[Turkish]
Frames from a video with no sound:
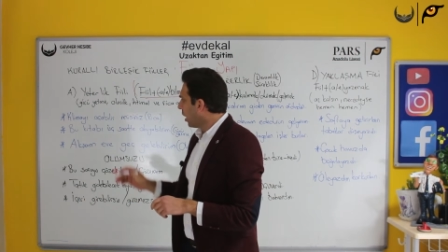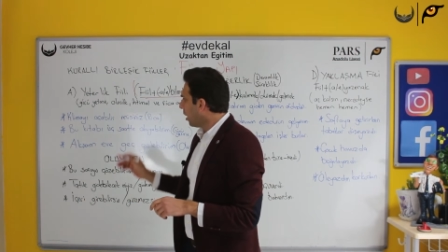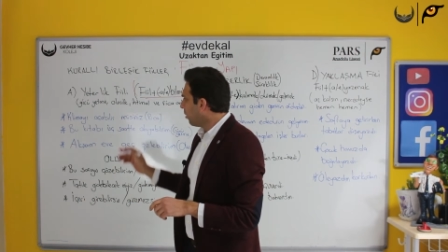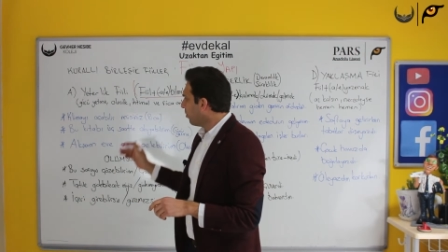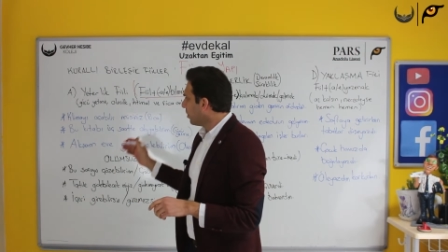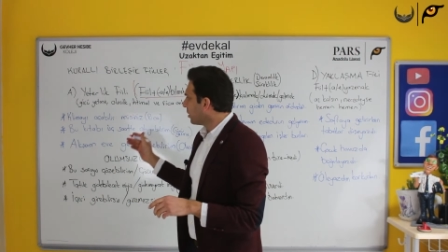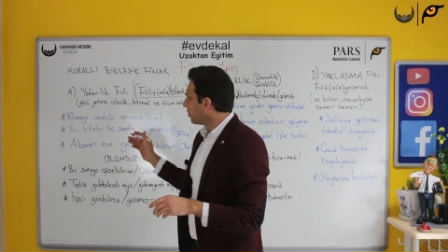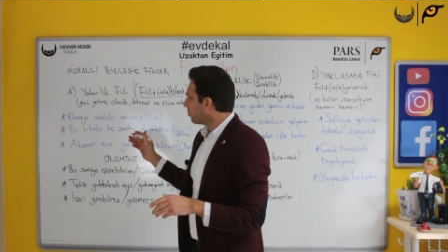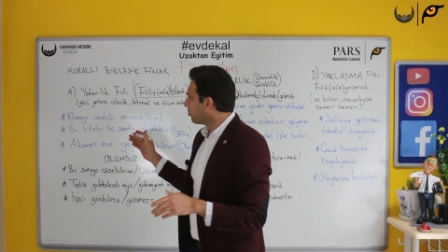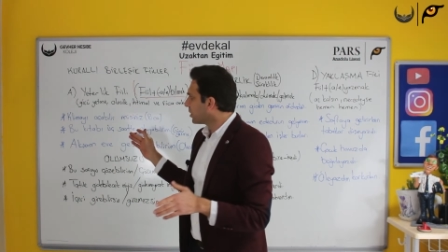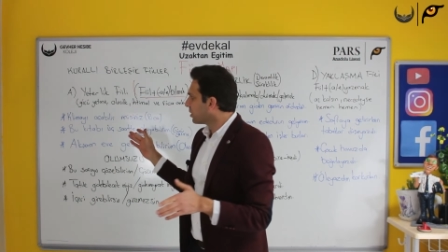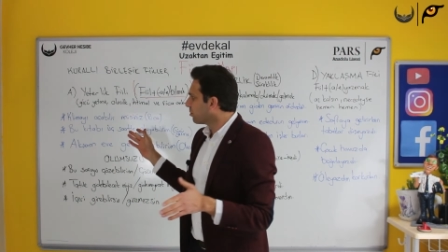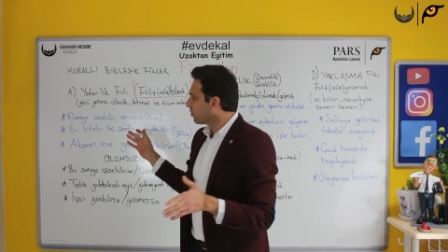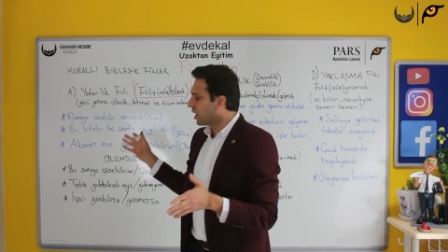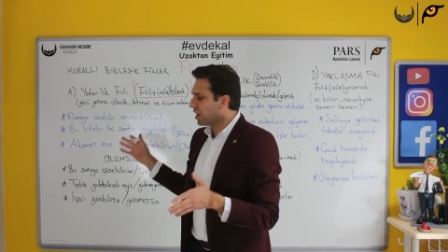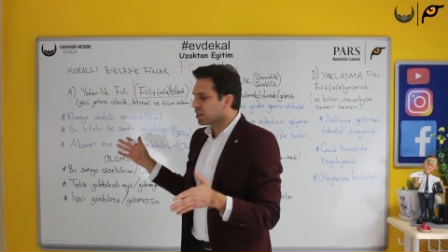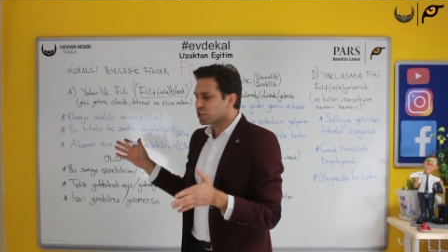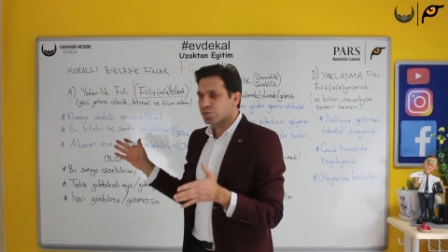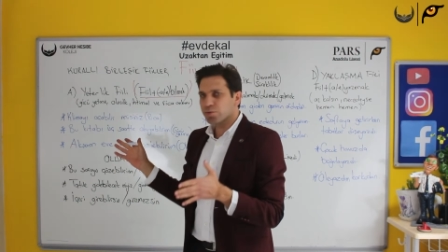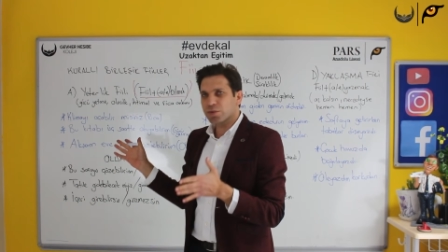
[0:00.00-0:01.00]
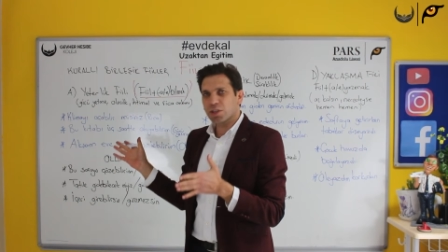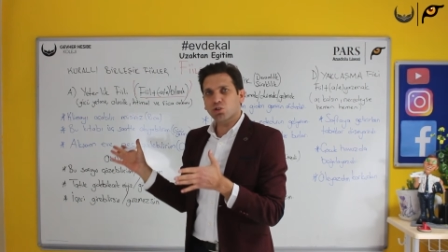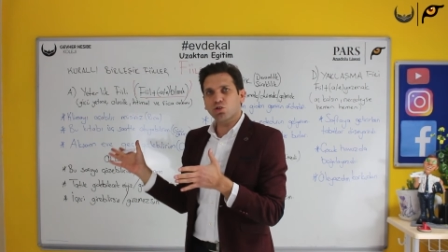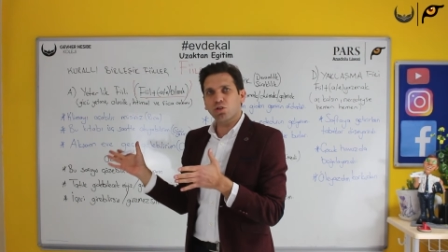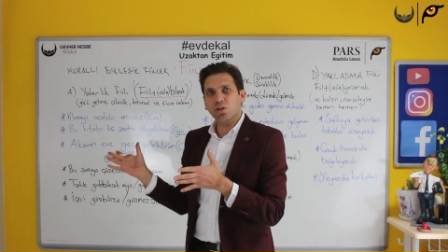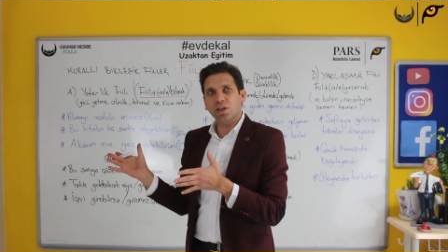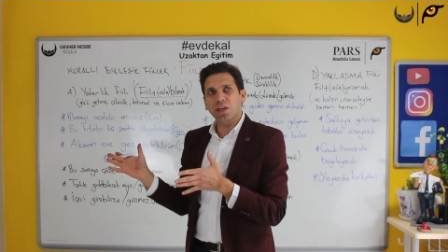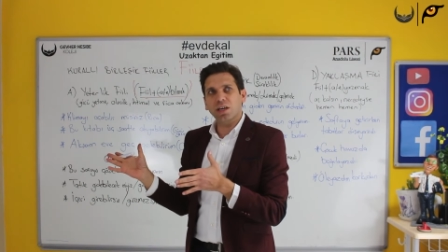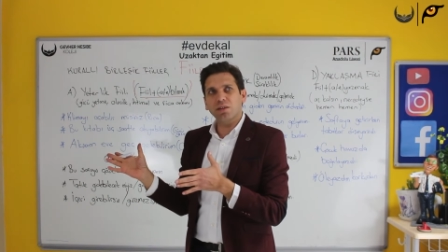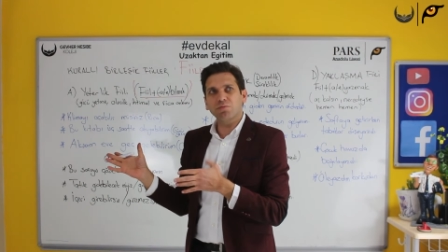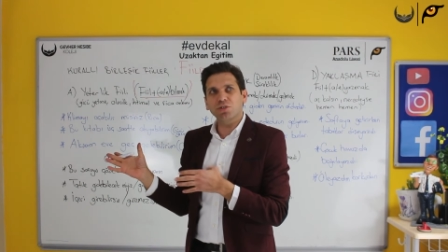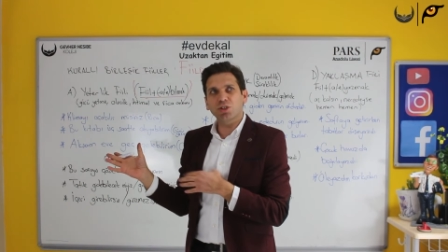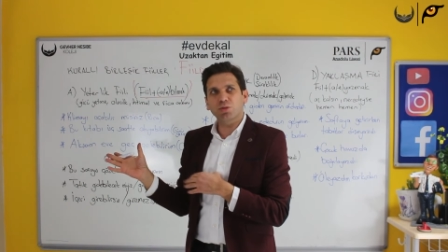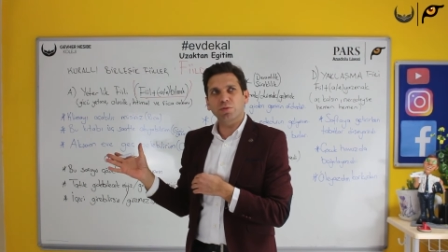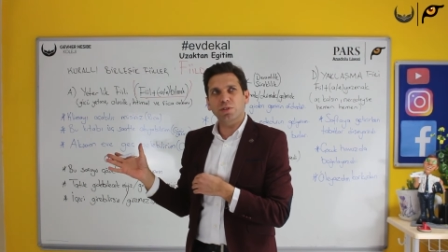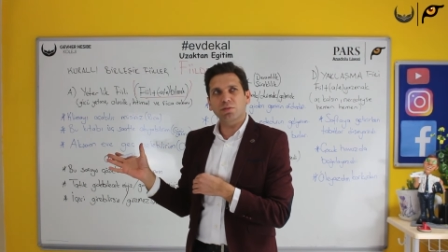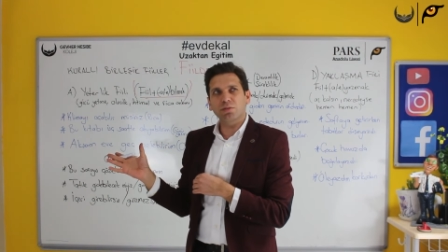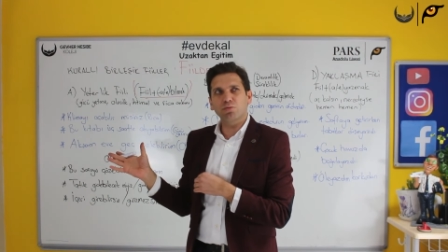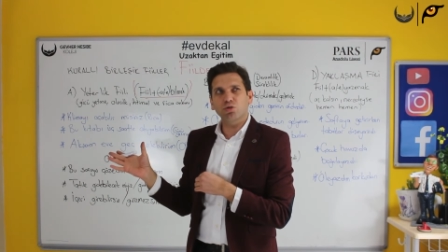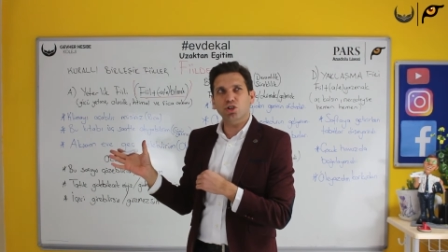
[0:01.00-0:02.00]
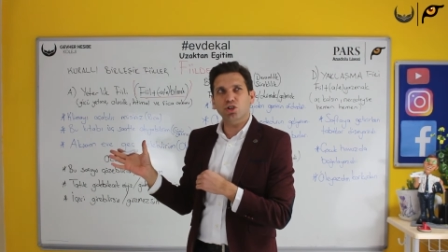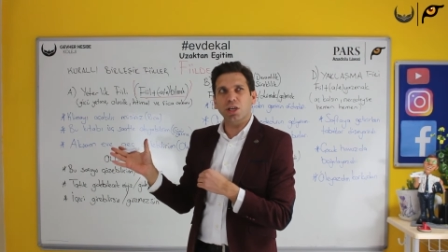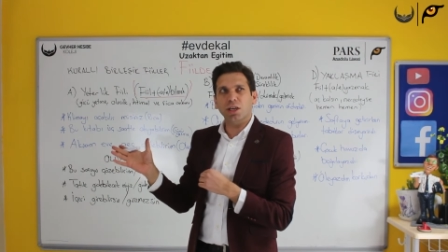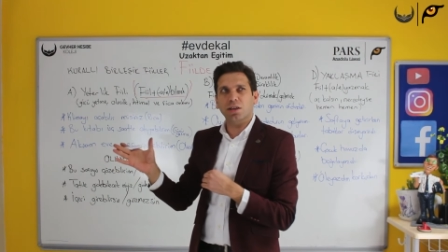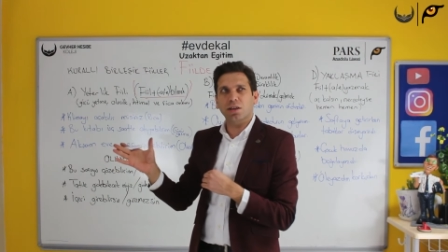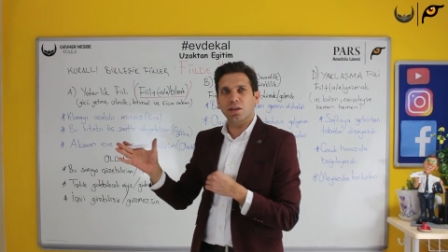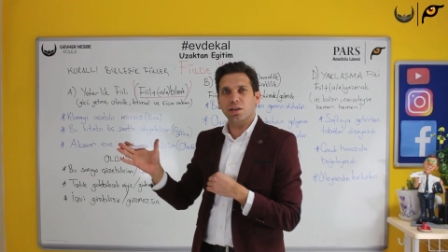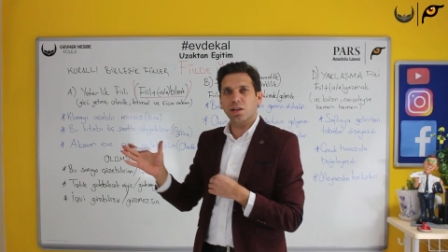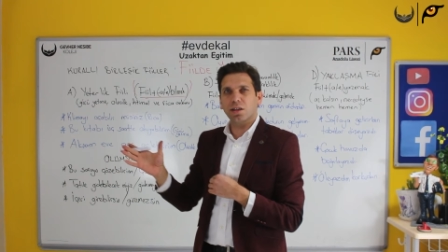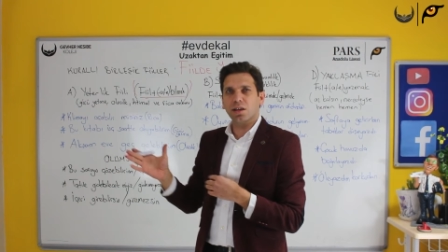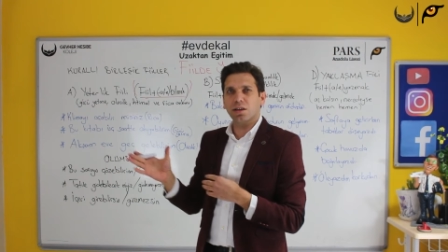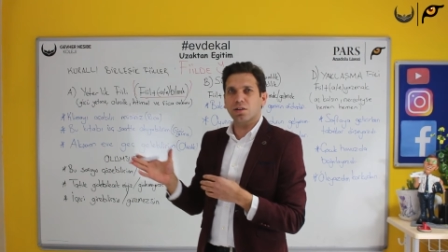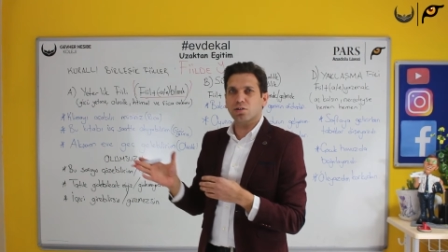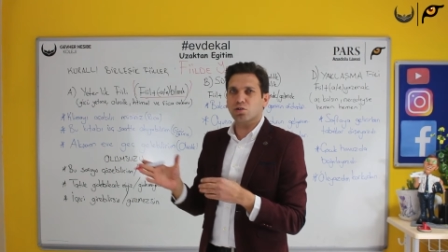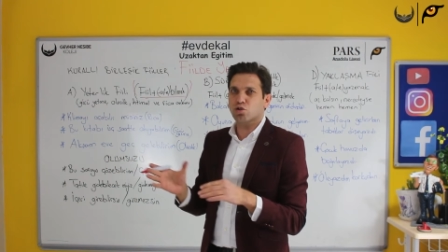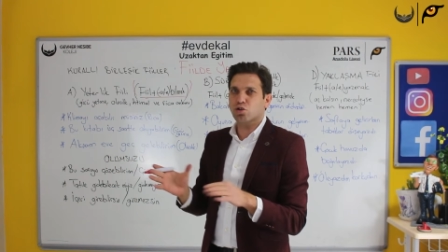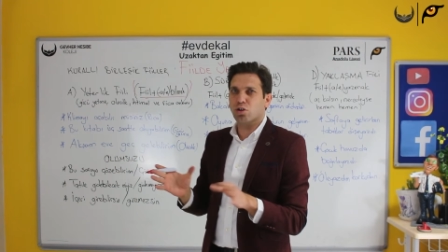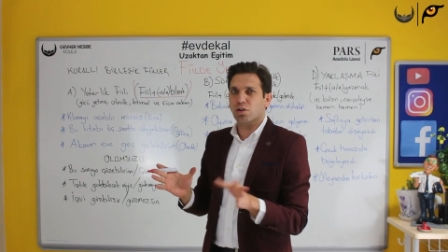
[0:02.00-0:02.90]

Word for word: Ama bizim karşımıza çok gelmiş midir bu şekilde?